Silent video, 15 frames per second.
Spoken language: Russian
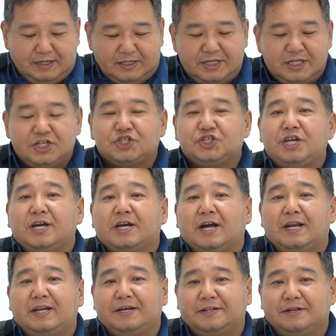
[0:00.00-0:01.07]
нижнее
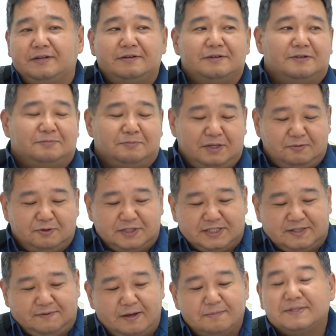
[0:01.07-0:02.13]
колено, а мы его
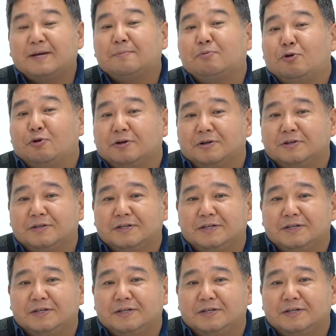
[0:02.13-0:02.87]
называем сапог.